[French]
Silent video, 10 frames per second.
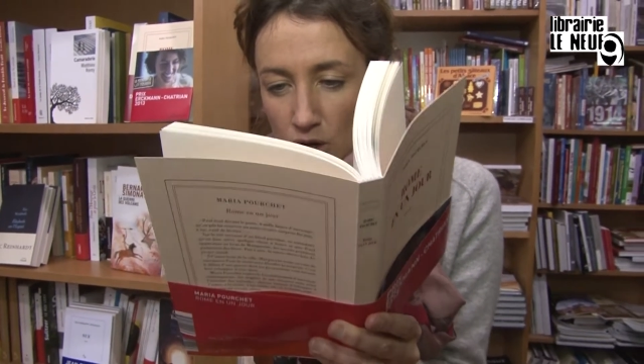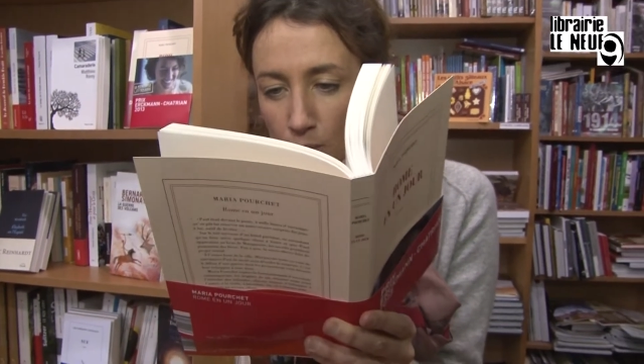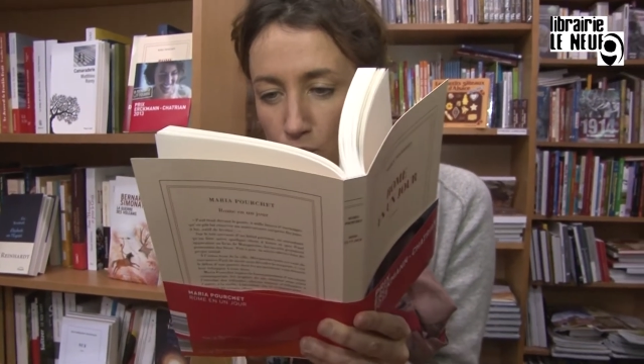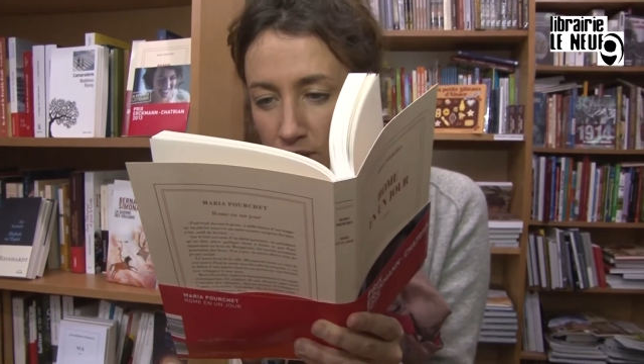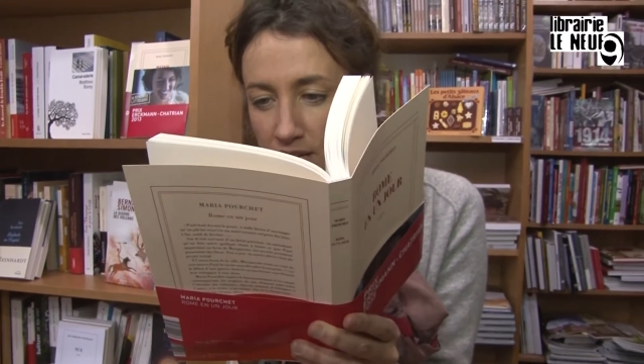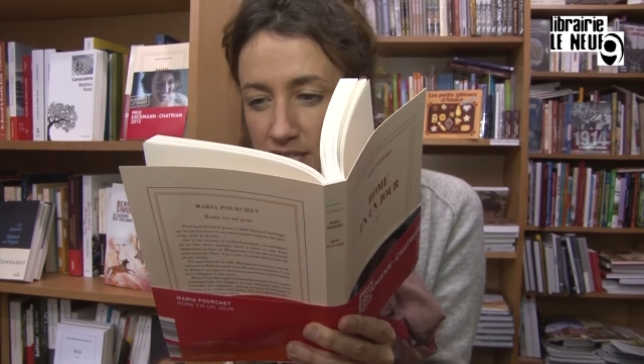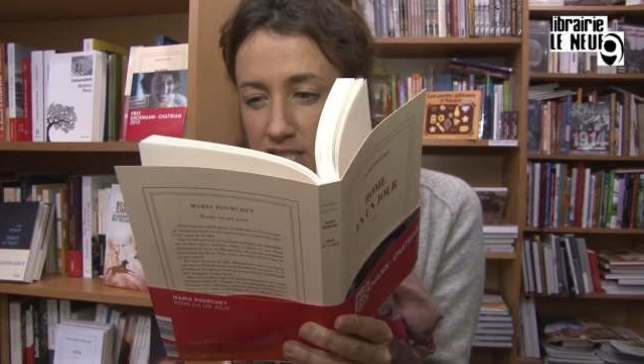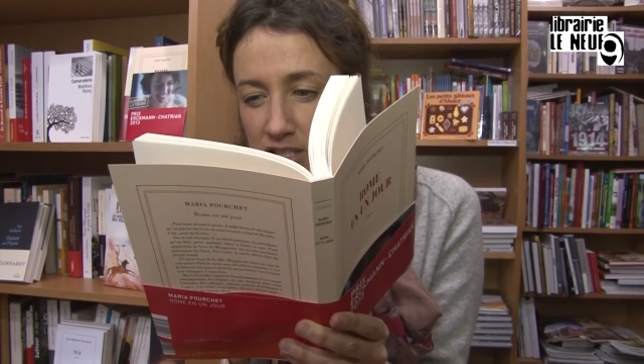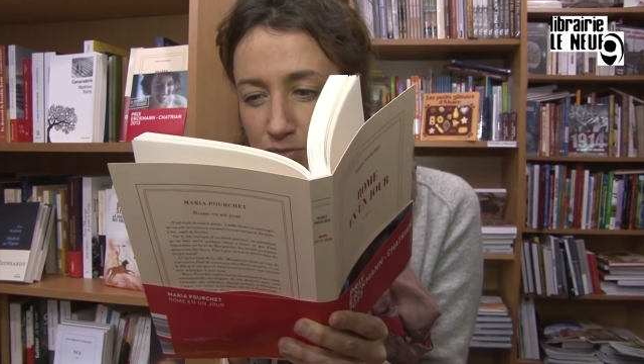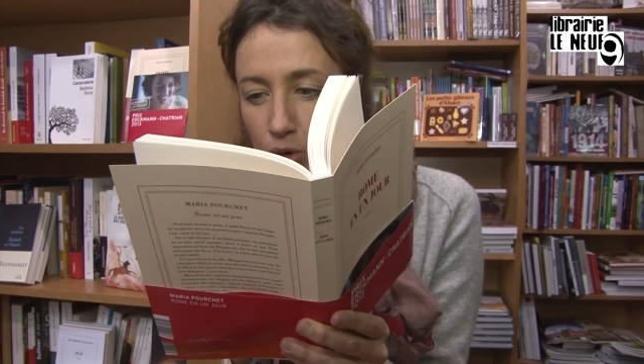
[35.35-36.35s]
emploi
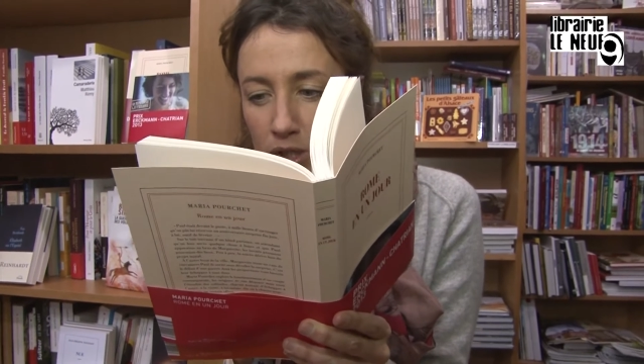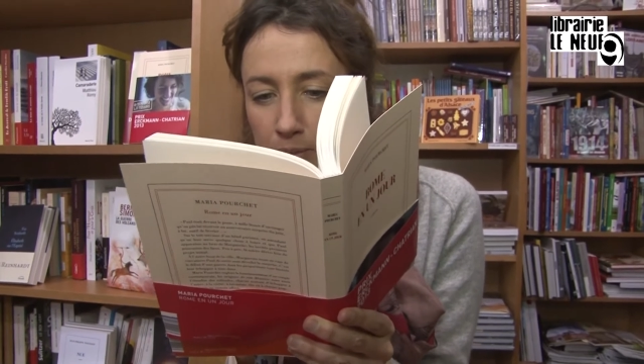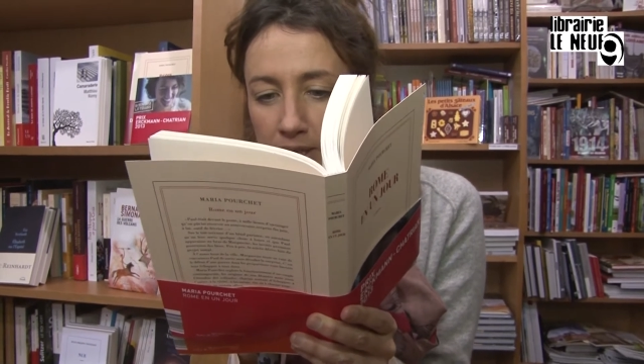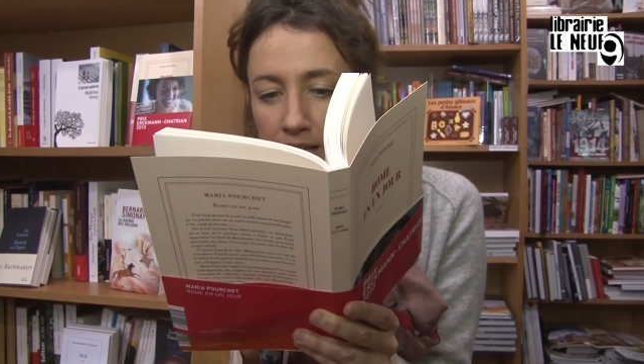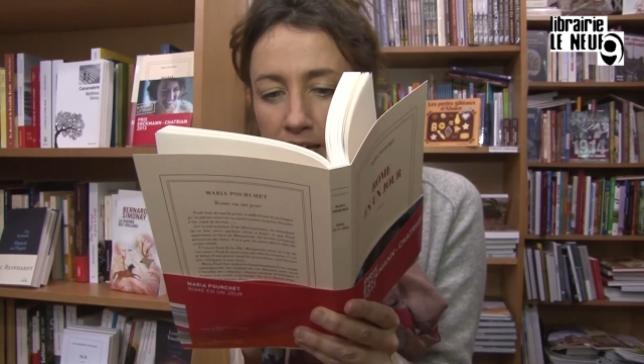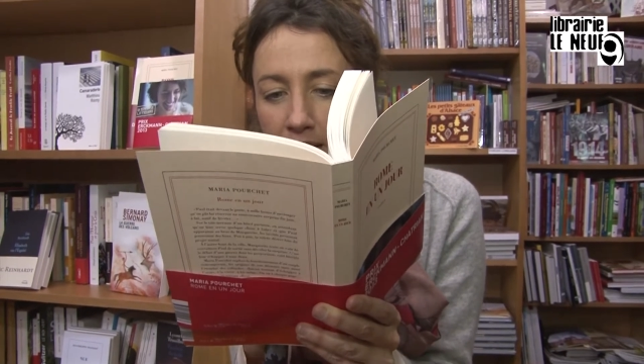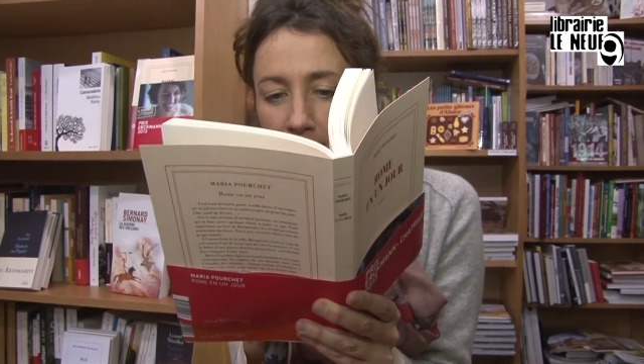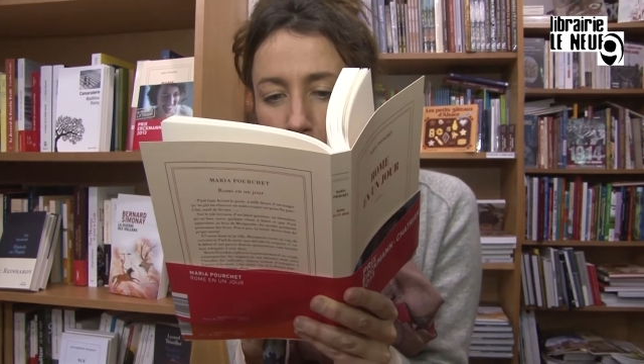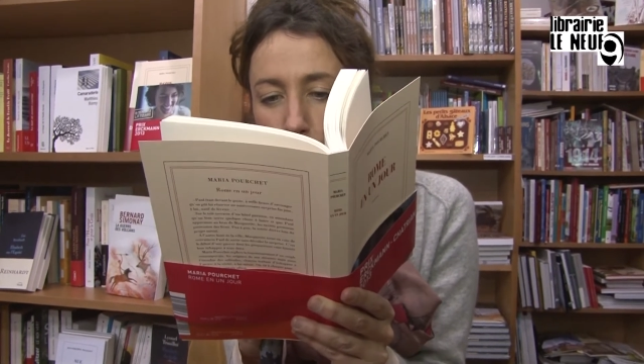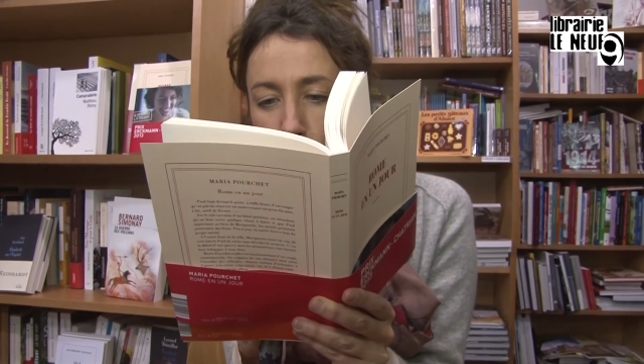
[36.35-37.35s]
d'adjectifs prohibés
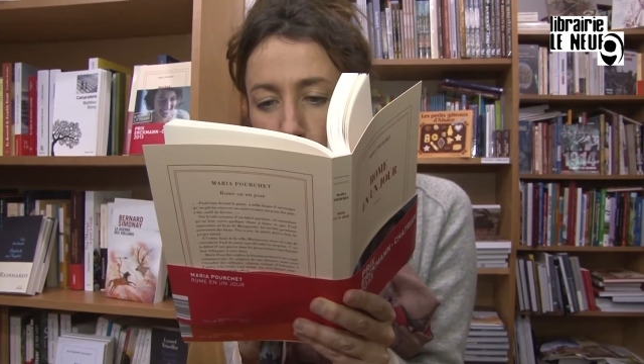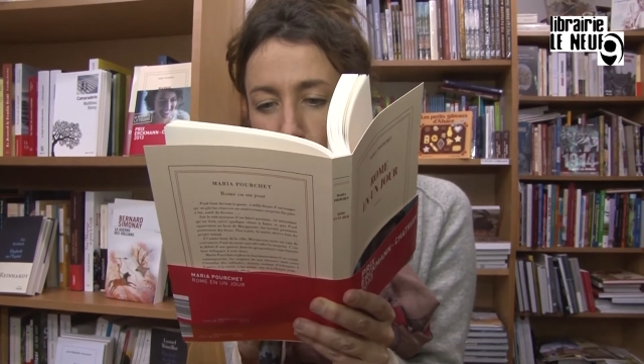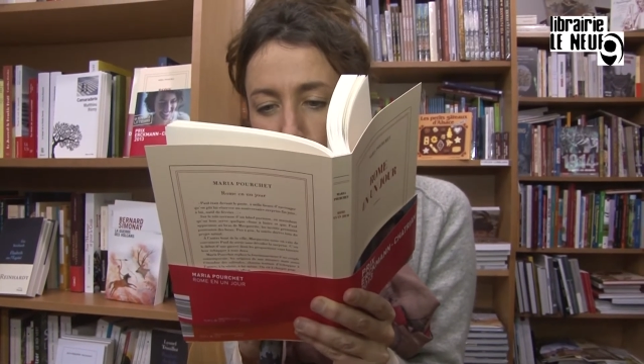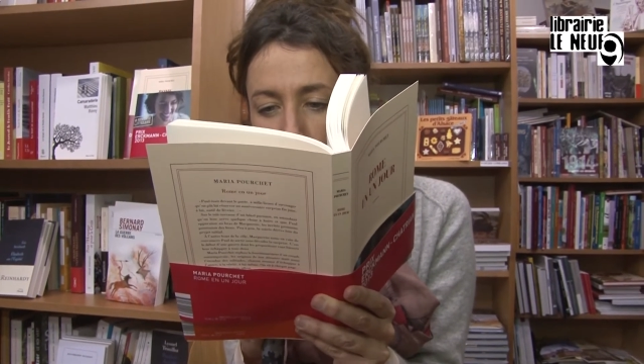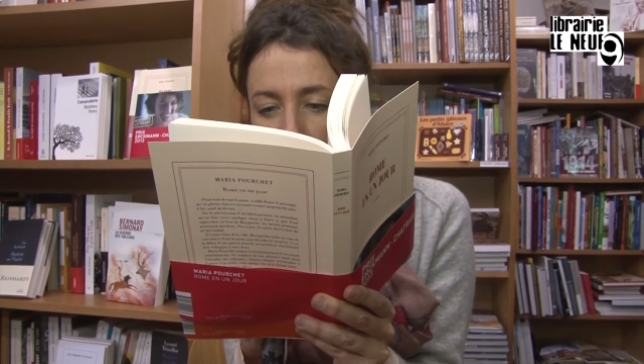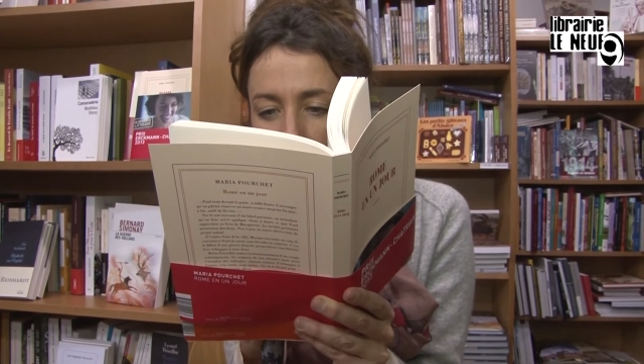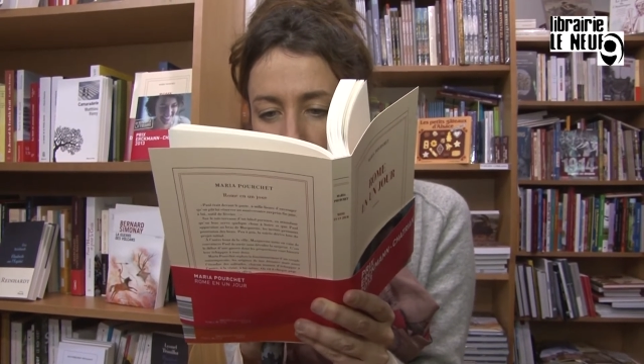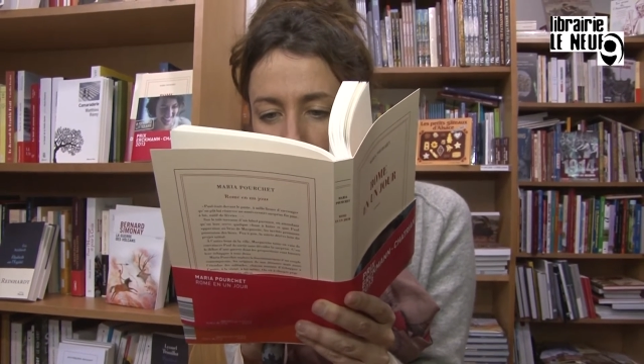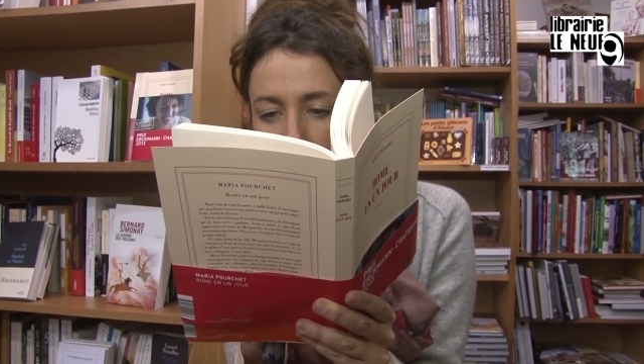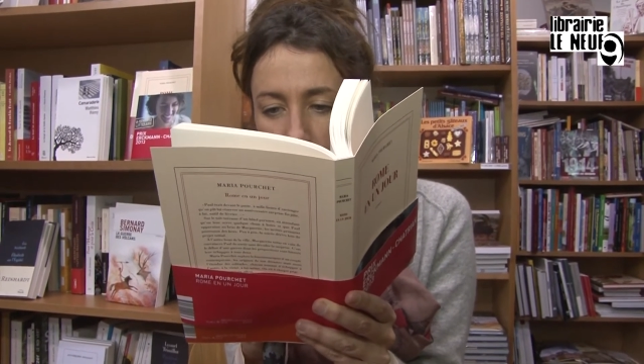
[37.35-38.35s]
tels que chou,
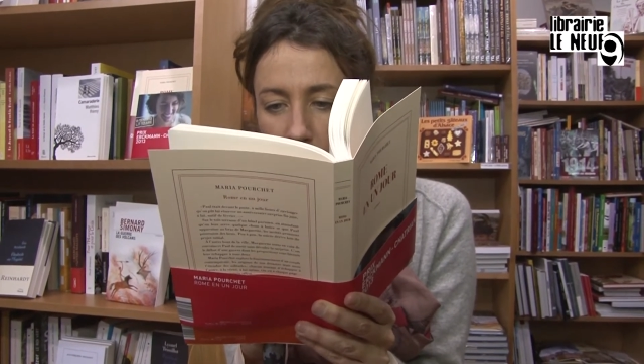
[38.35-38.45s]
craquant,